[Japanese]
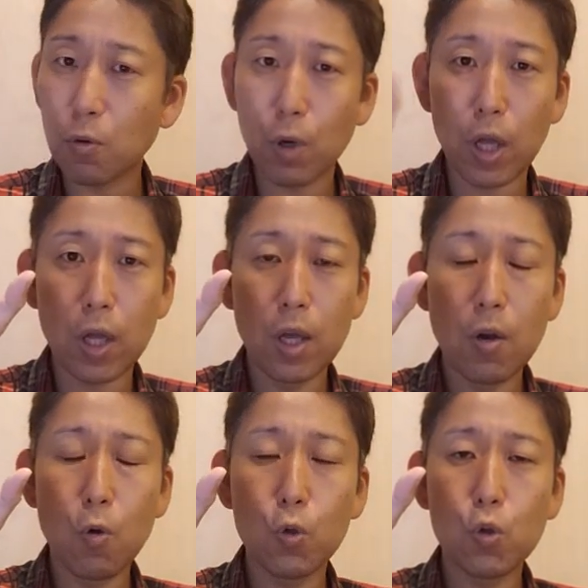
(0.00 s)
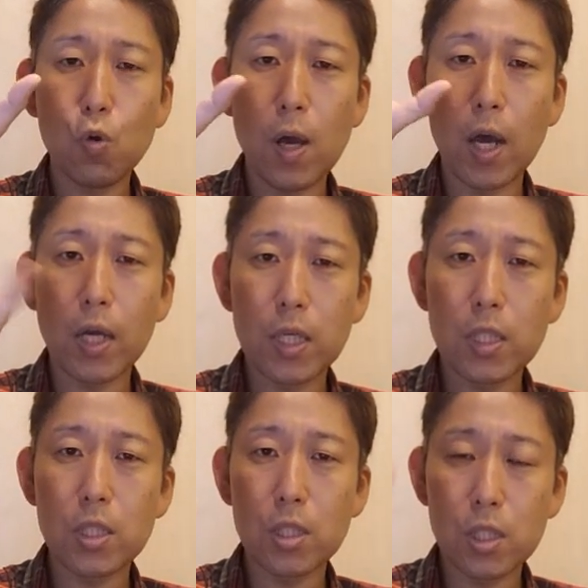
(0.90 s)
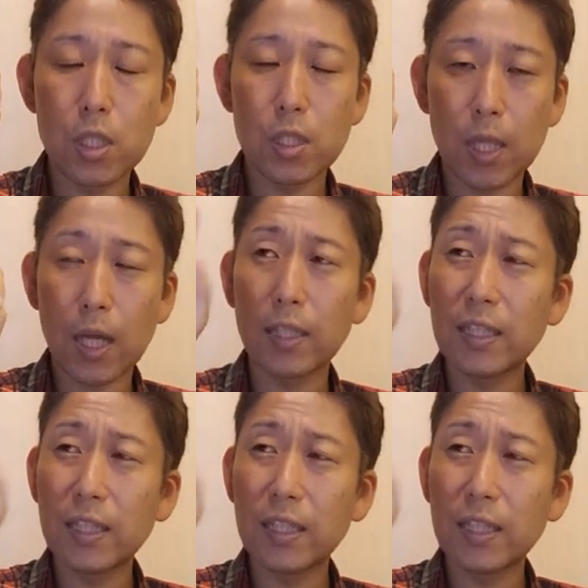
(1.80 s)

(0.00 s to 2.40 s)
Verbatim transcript: てこれ音は123